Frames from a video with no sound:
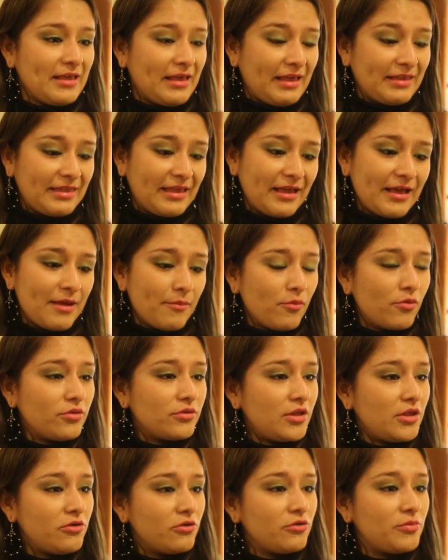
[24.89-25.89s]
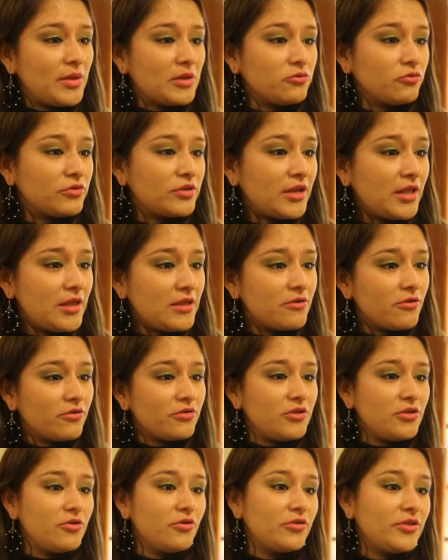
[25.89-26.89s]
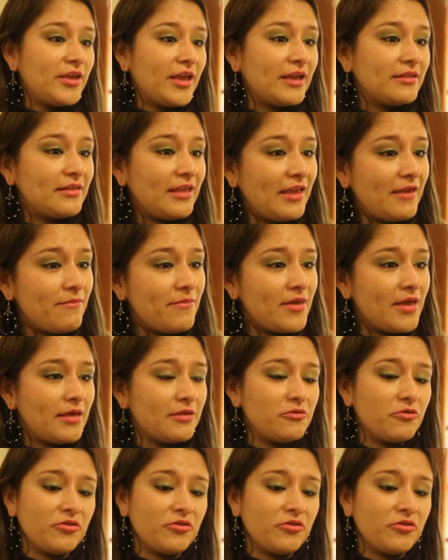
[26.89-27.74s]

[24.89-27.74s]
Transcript: que tengamos niños bien nutridos, niños sin anemias,